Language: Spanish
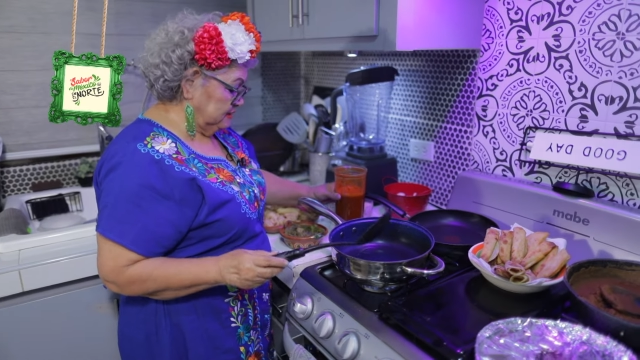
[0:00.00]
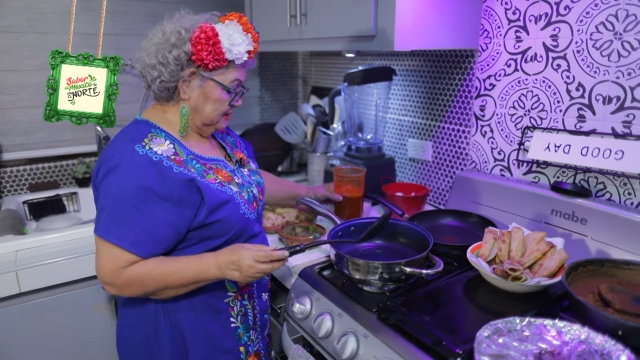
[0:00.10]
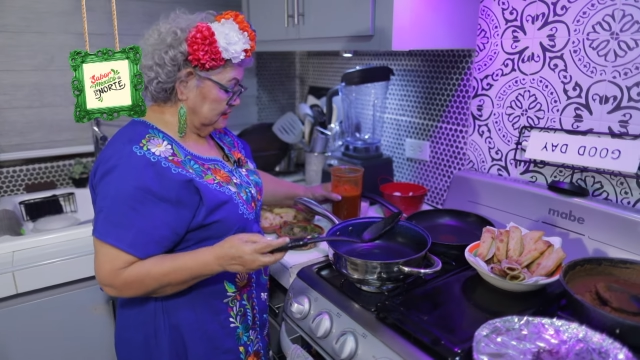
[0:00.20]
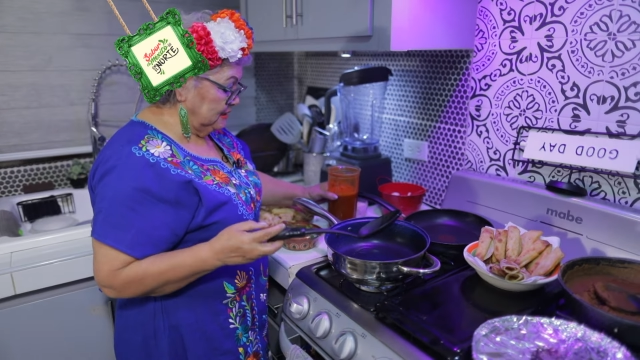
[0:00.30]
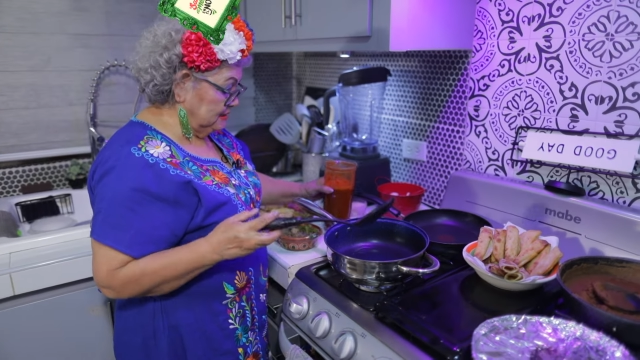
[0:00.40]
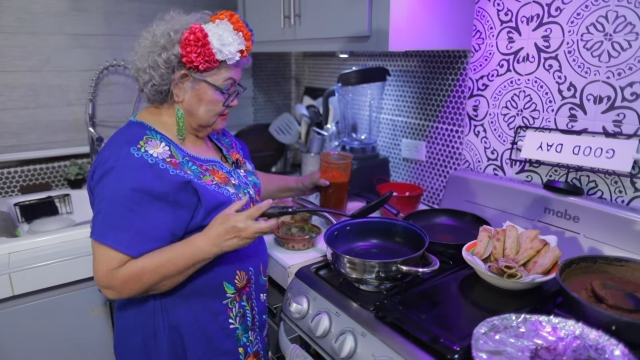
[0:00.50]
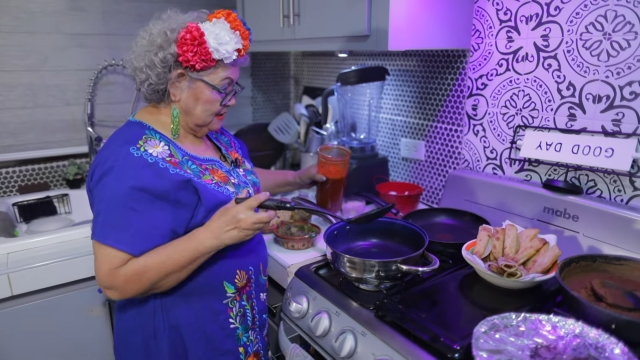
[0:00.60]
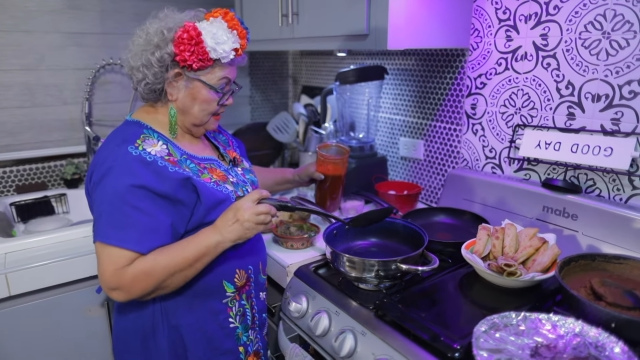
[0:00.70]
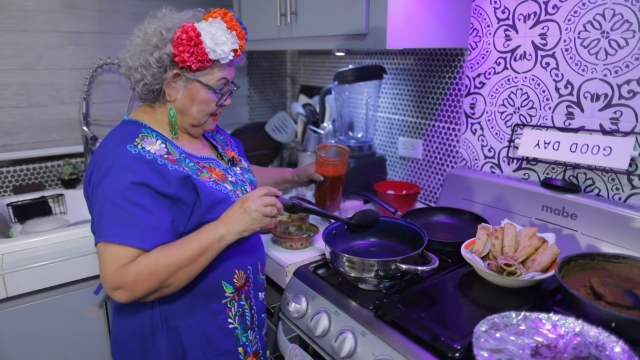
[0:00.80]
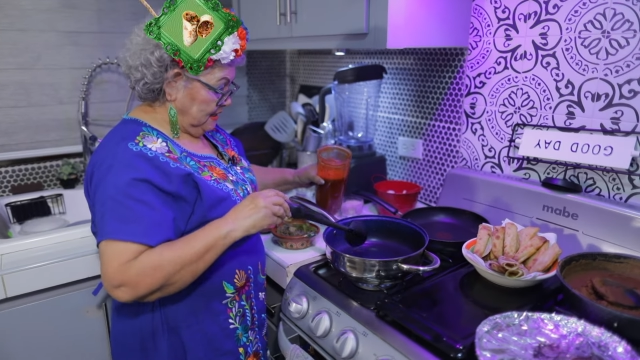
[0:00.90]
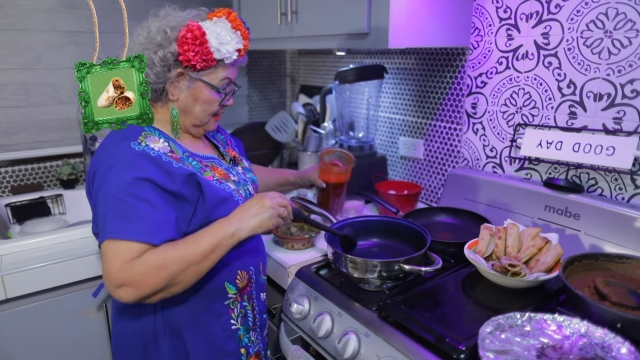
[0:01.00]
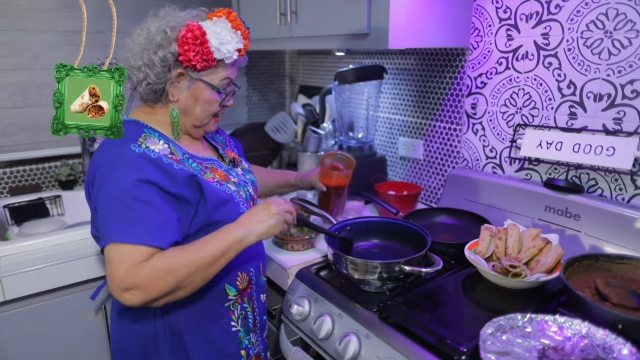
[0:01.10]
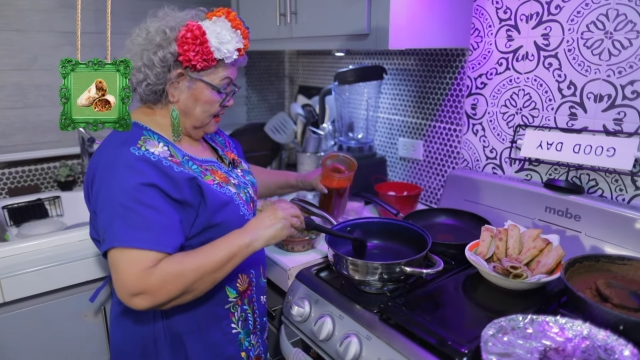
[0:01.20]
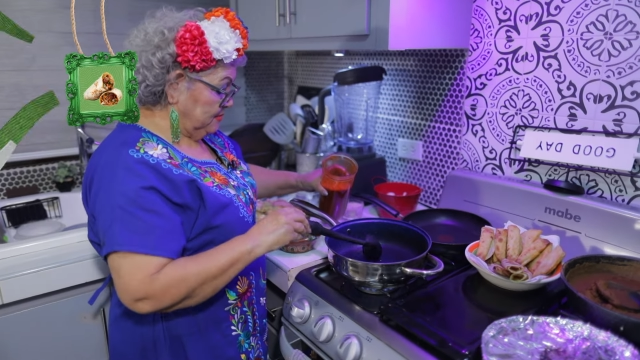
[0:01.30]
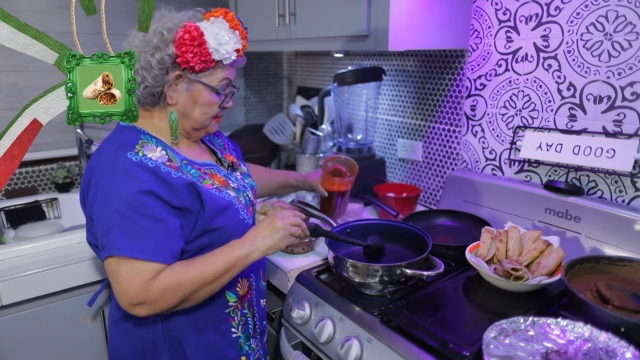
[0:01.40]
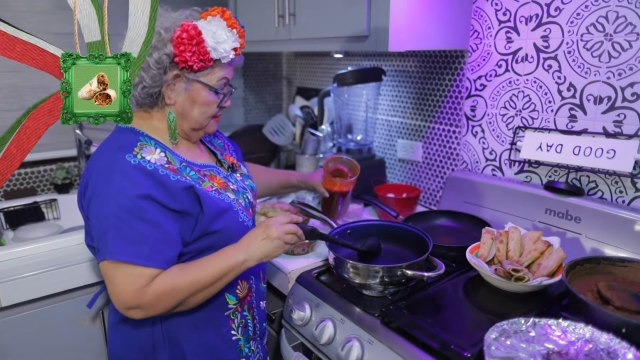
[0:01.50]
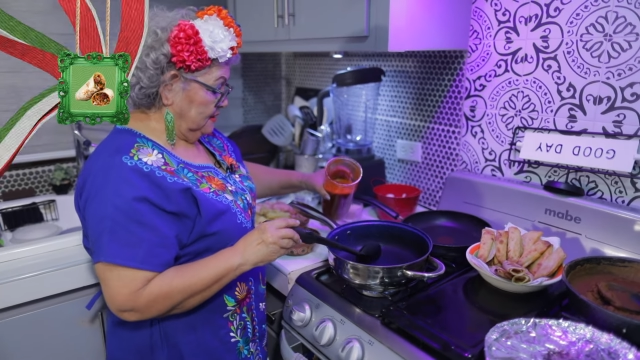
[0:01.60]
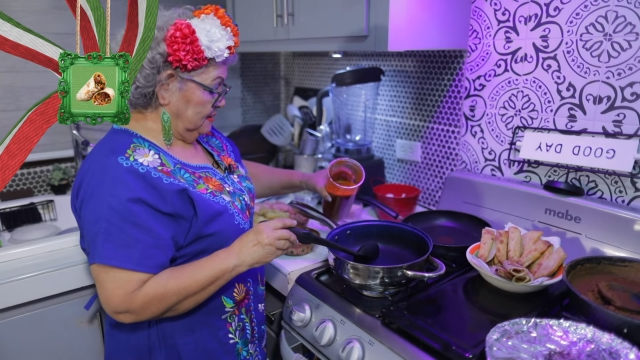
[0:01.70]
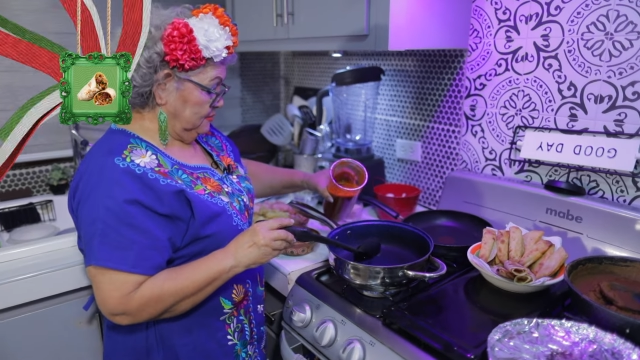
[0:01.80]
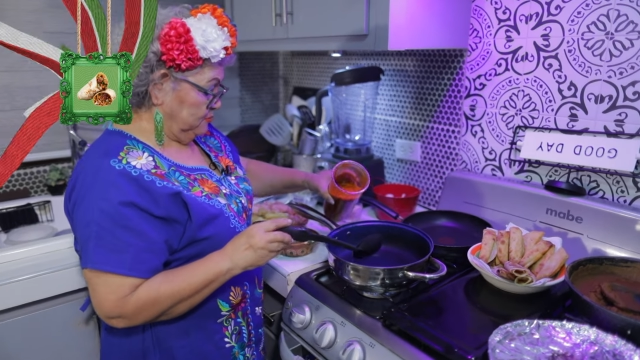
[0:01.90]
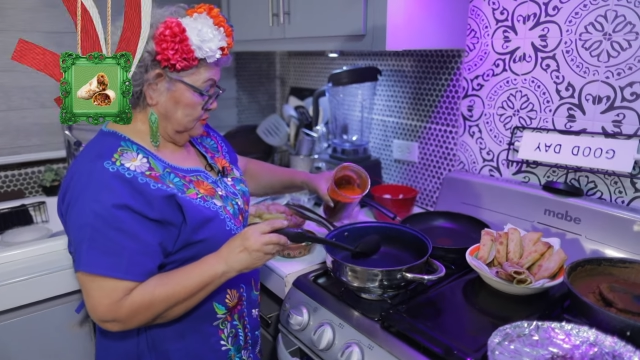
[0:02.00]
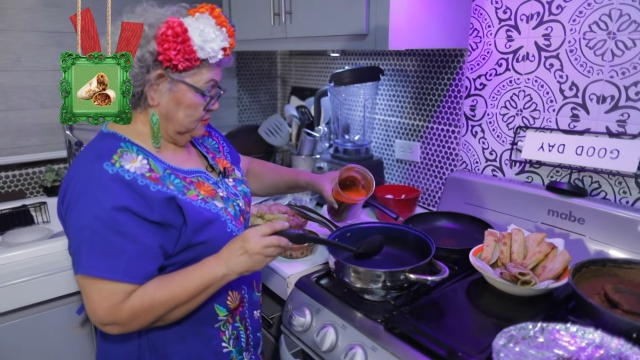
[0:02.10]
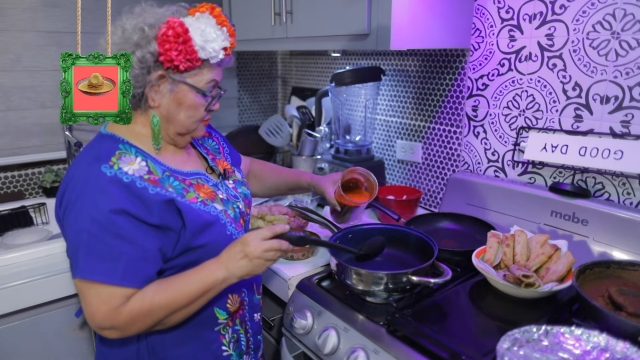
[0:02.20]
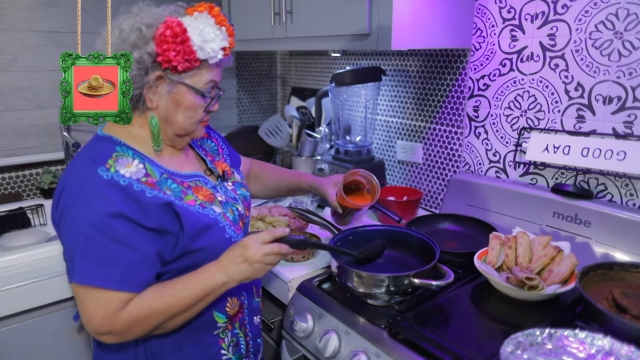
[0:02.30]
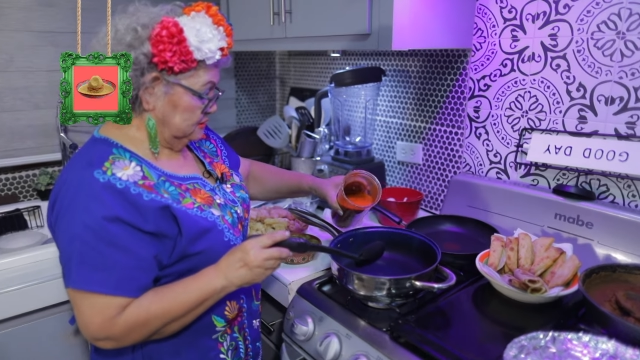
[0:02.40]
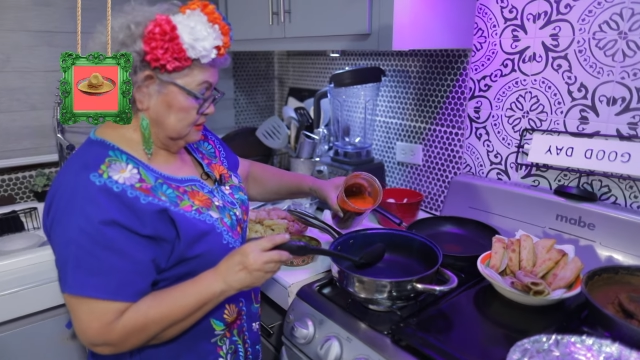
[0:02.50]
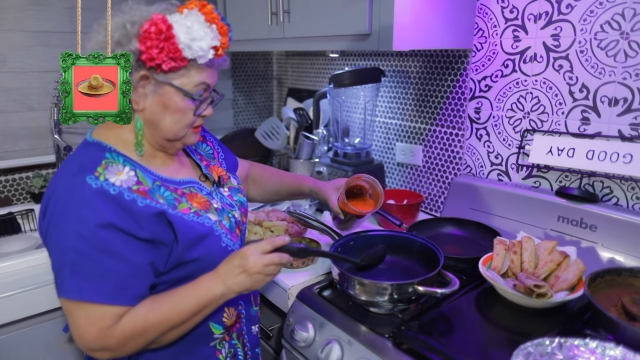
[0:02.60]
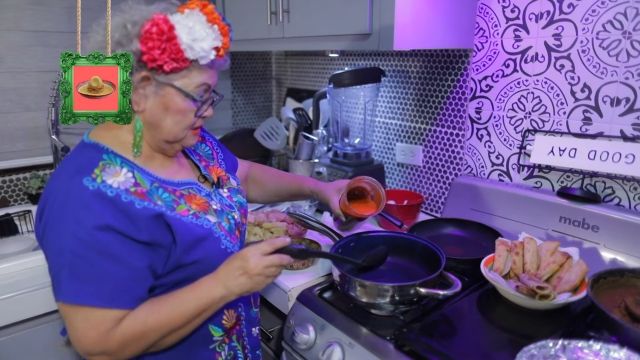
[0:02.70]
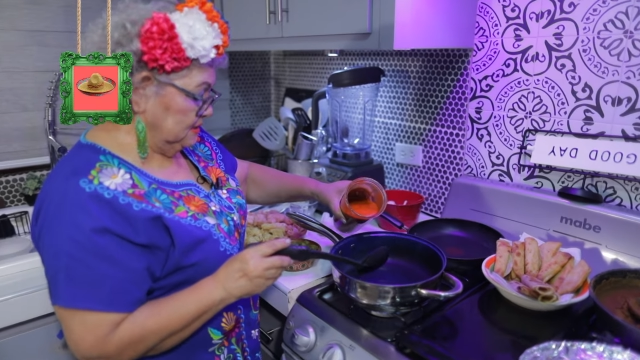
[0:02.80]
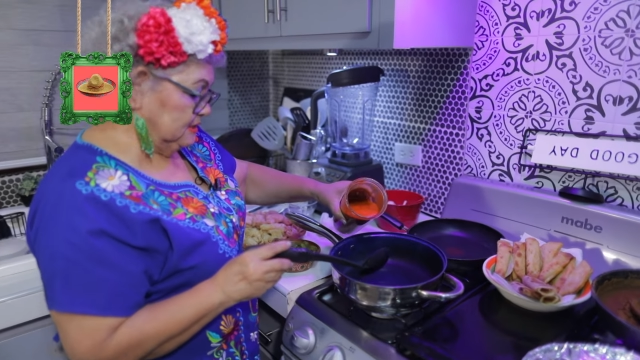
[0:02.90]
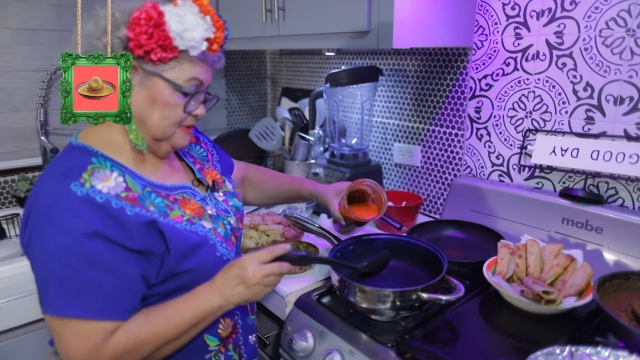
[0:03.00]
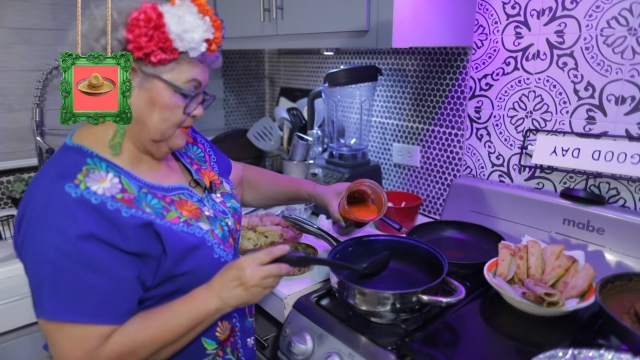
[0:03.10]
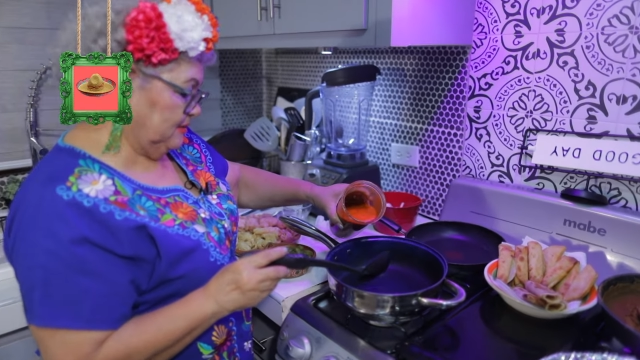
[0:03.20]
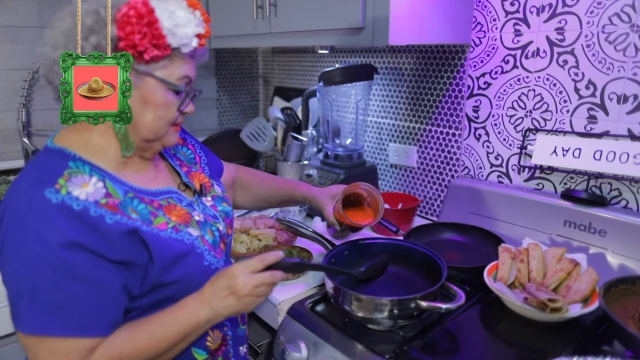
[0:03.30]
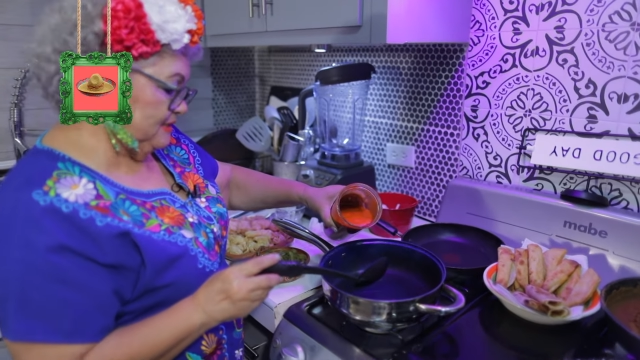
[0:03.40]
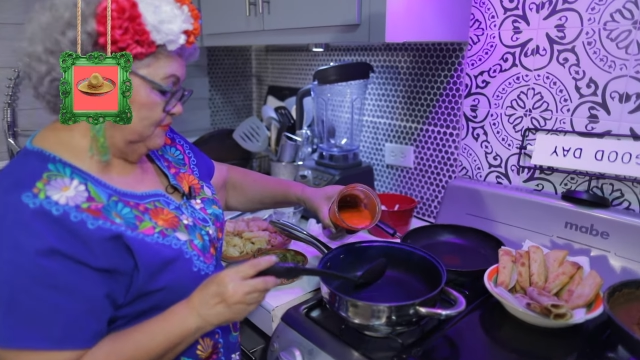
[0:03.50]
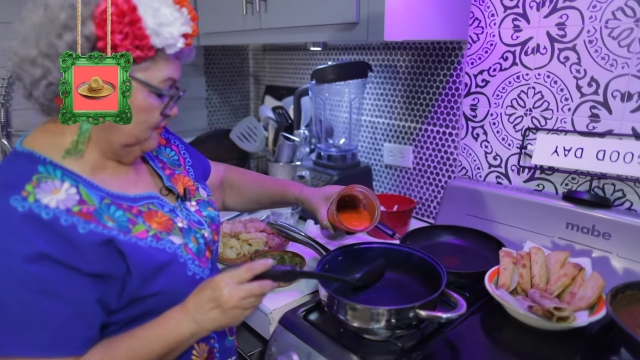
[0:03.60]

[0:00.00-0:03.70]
si ya está lista la manteca de puerco. Si chilla es que va a salir